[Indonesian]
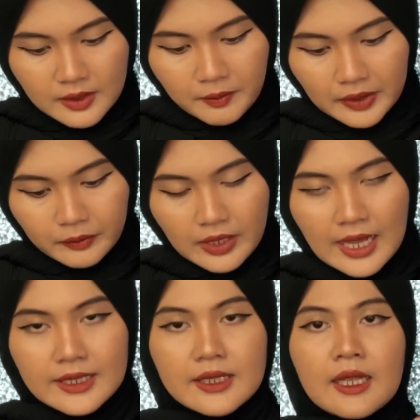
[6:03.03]
sih
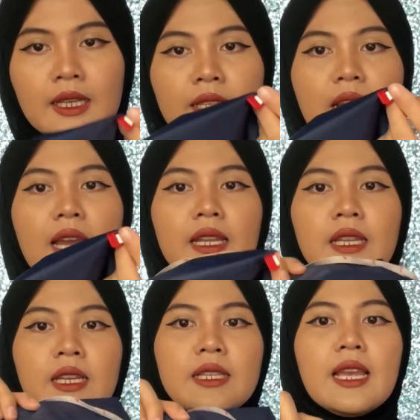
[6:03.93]
14 nah
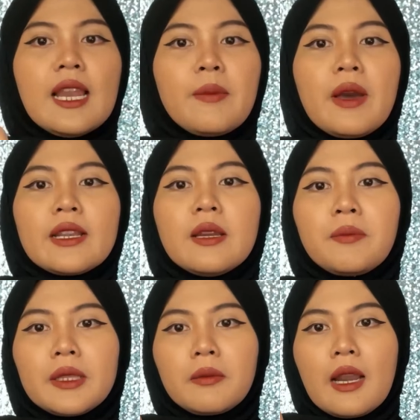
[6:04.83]
dia lebarnya
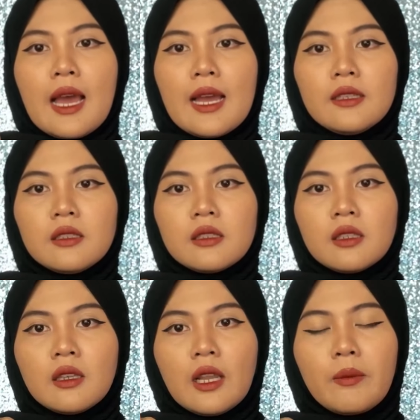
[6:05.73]

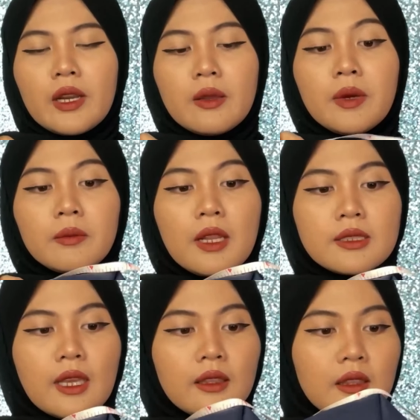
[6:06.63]
14 lebarnya 14
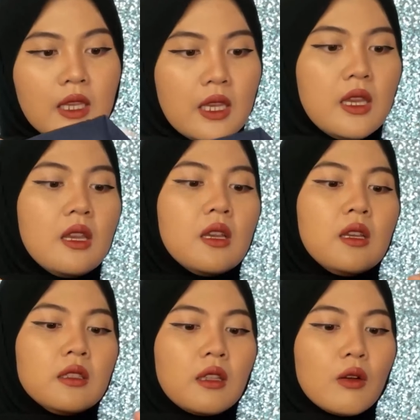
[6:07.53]
cm
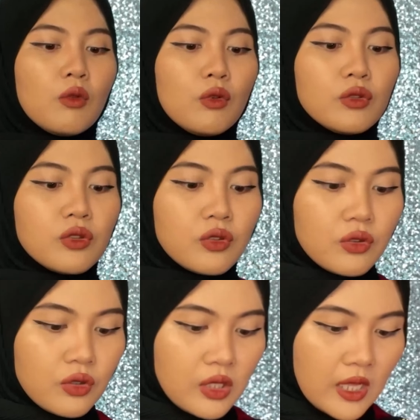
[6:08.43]
terus
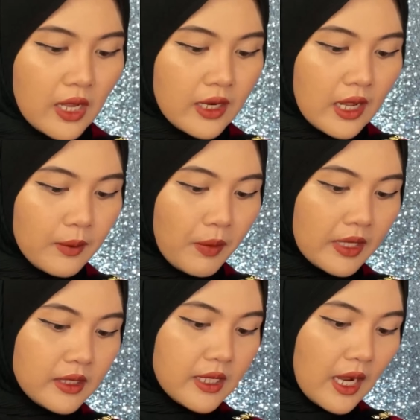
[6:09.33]
dia dari
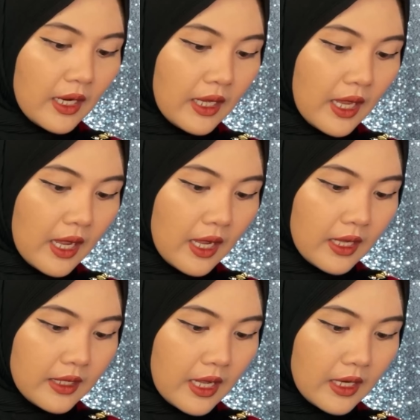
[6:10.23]

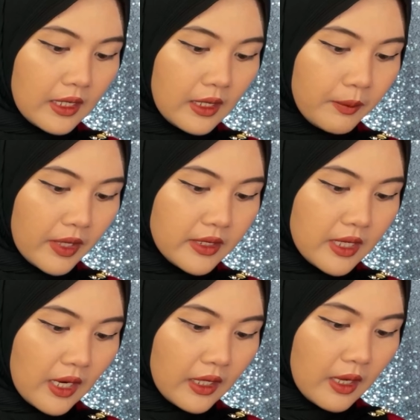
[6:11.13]
panjangnya dari
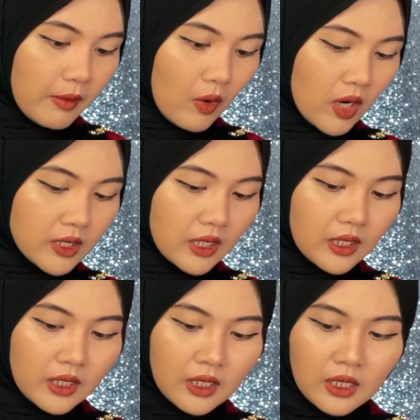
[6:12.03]
panjangnya bawahnya
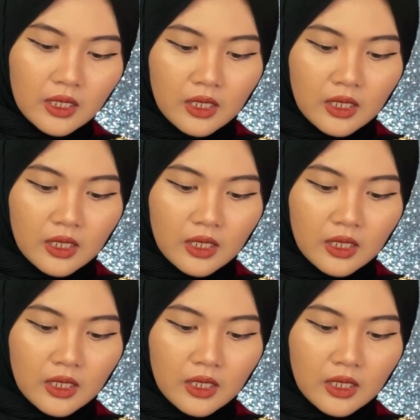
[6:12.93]
ini